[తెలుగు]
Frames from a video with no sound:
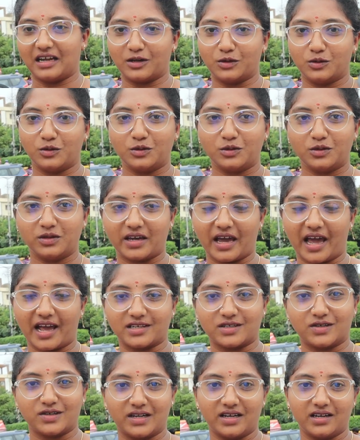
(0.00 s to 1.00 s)
తను
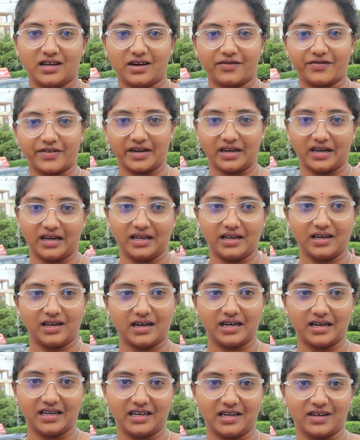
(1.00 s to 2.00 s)
క్యాజువల్గా
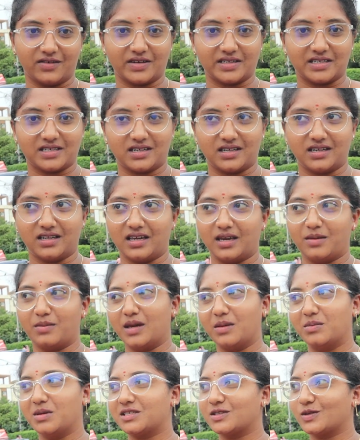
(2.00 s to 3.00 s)
ఫ్రెండ్లీగా అడిగిన క్వశ్చన్కి
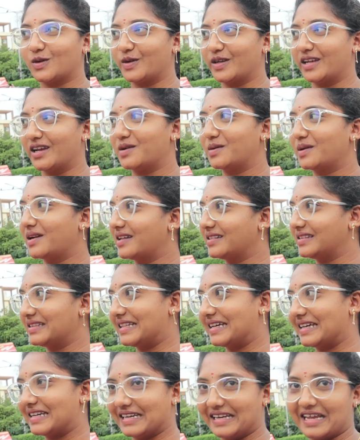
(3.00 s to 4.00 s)
మేబీ సోనియా కూడా
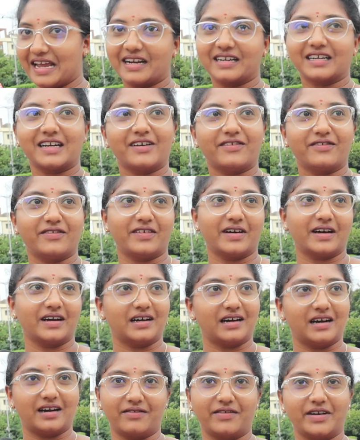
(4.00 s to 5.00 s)
అంత రియాక్ట్ అవ్వ
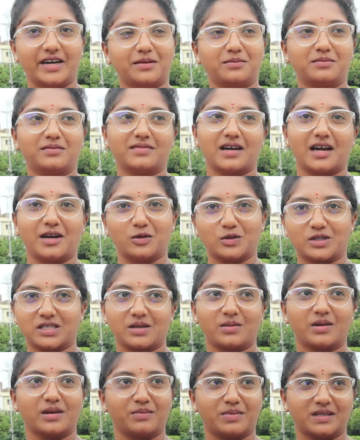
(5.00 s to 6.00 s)
అవ్వడం
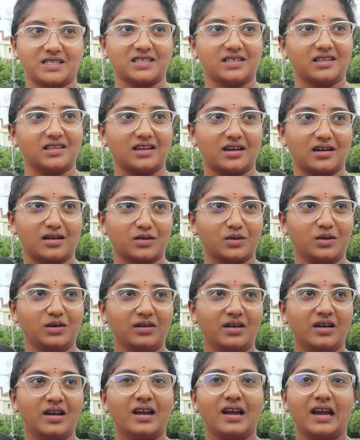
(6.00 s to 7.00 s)
అనవసరం అనిపించింది నాకు
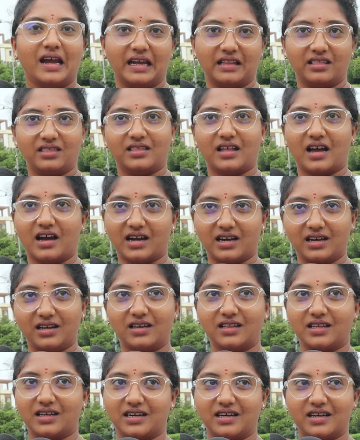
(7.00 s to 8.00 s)
అండ్
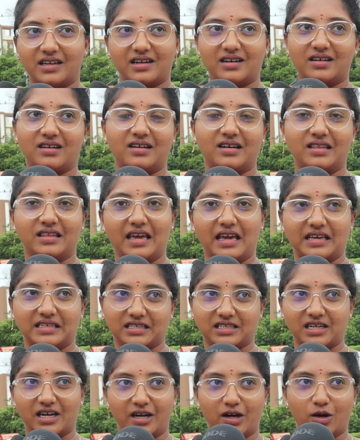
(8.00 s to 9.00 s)
దాని దగ్గర అది
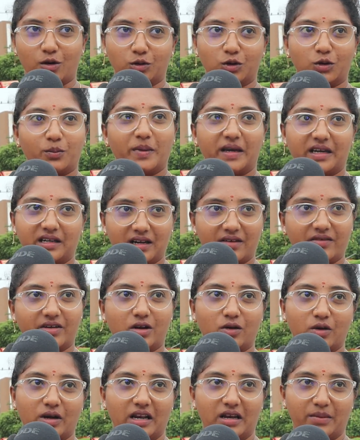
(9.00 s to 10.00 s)
ఎక్స్టెండ్ అవుతూ పీక్
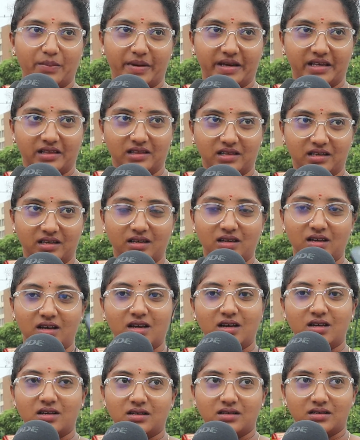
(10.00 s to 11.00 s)
లెవెల్లోకి వెళ్ళిపోయింది
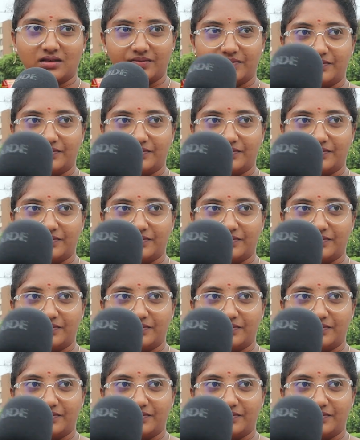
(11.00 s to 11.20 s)
సోనియా